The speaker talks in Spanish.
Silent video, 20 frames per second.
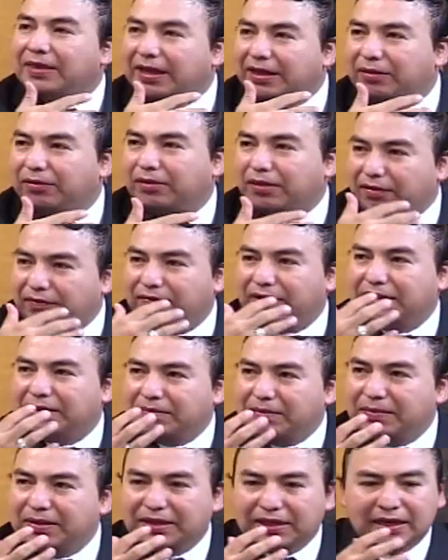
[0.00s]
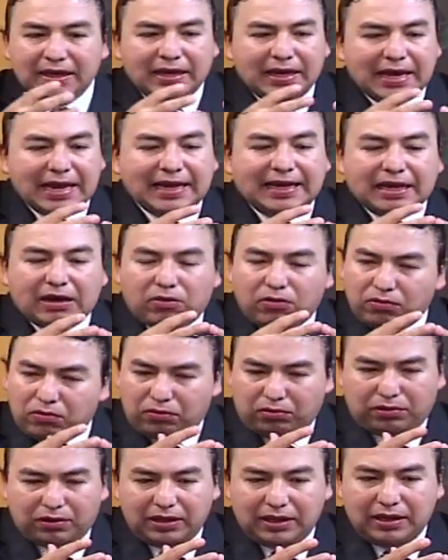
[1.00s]
Entonces, efectivamente, el que
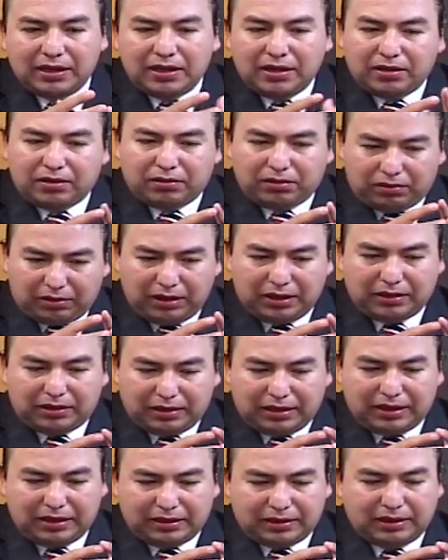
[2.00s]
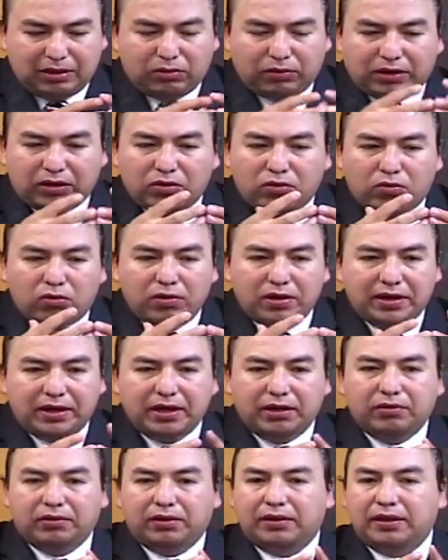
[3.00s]
conoce es este órgano
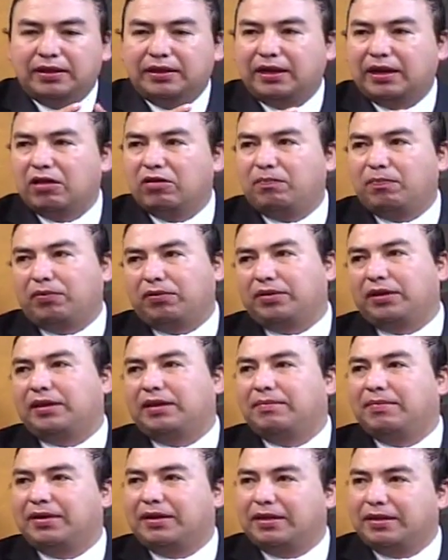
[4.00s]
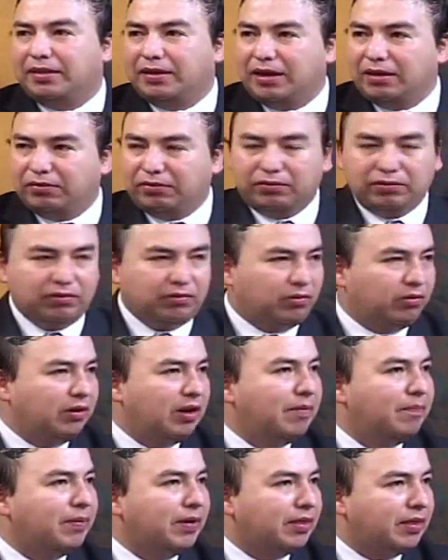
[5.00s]
colegiado que está integrado por siete magistrados, con
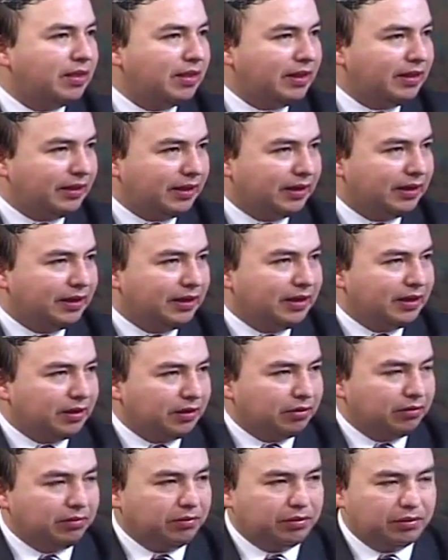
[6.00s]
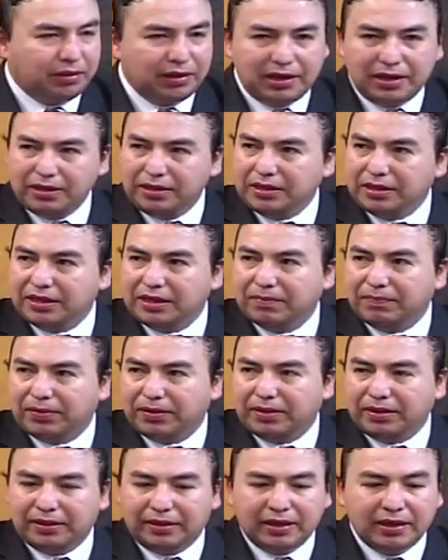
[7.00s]
el presidente. Son seis y el
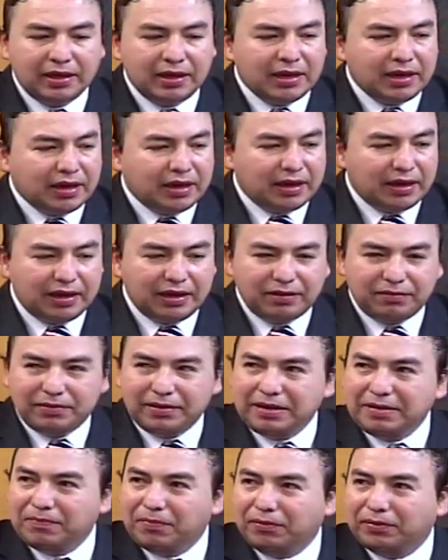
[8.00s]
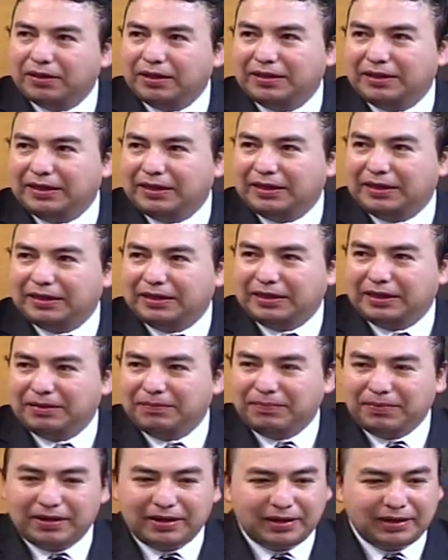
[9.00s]
presidente. Es bien importante que
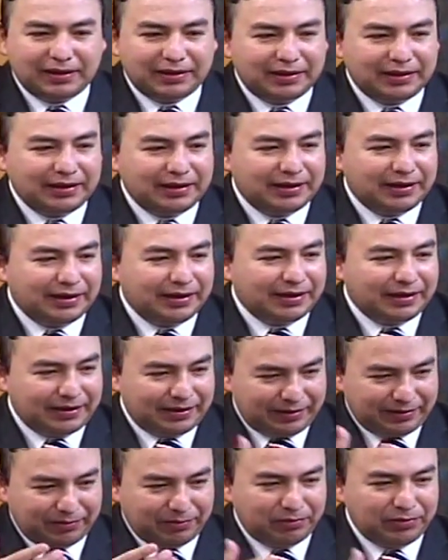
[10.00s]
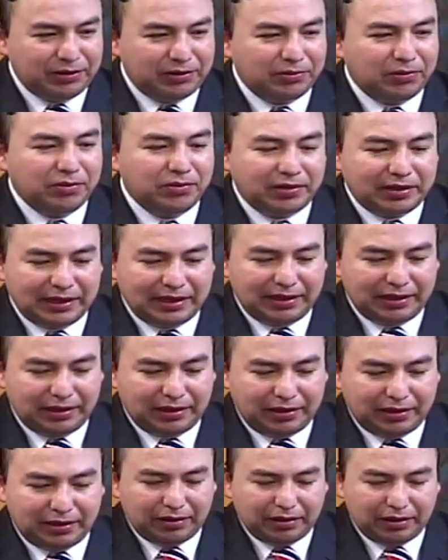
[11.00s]
sepa este eh, auditorio que
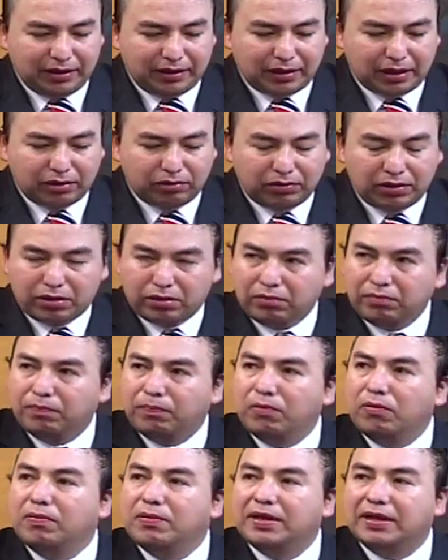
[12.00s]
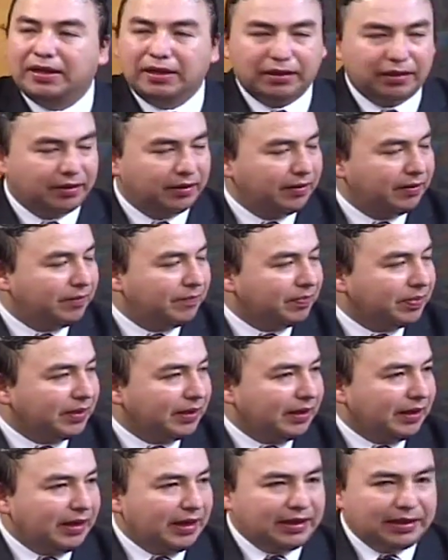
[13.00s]
esas audiencias son públicas.
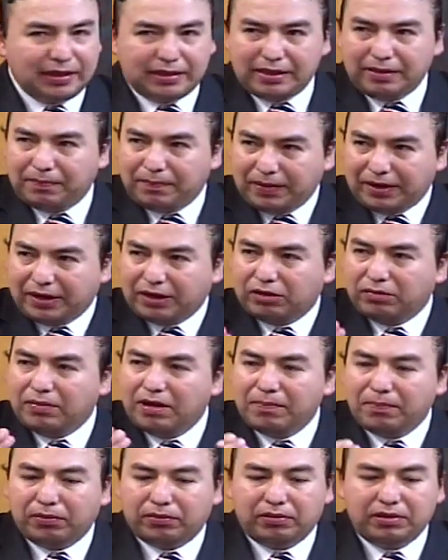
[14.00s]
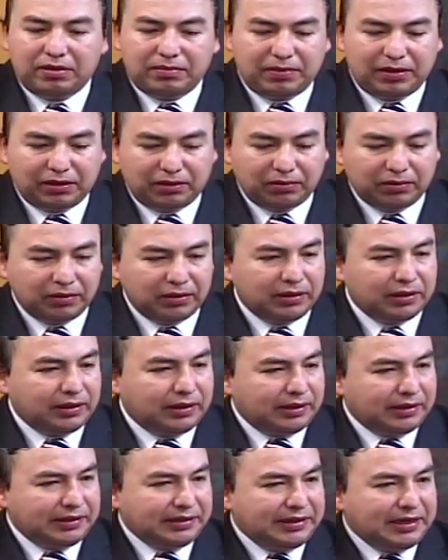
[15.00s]
Es decir, para retomar el procedimiento,
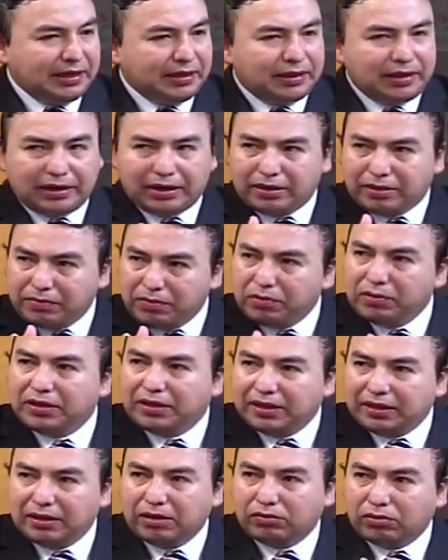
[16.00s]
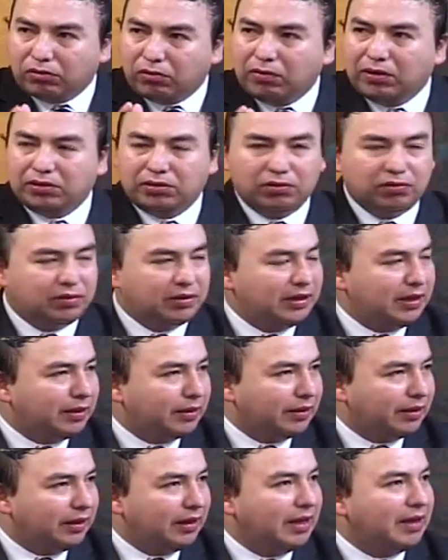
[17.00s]
ya se recibió ahorita en esos cuatro
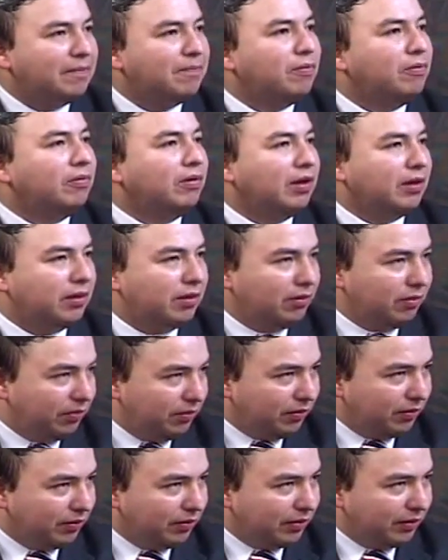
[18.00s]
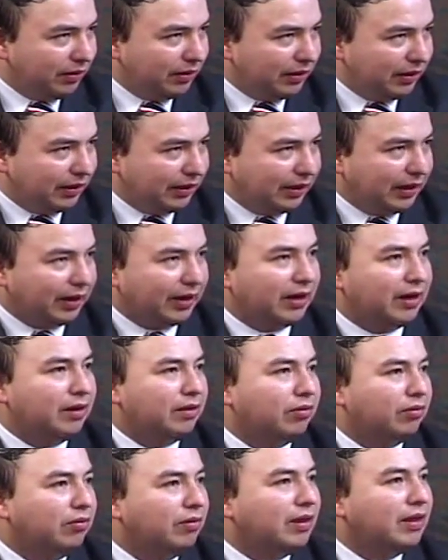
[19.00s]
días la impugnación que
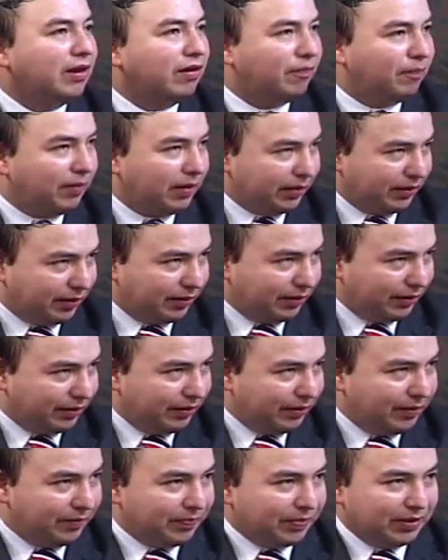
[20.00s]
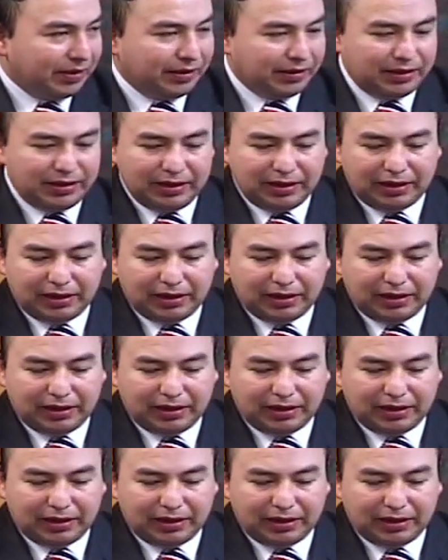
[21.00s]
realizó una de las partes. ¿Sí?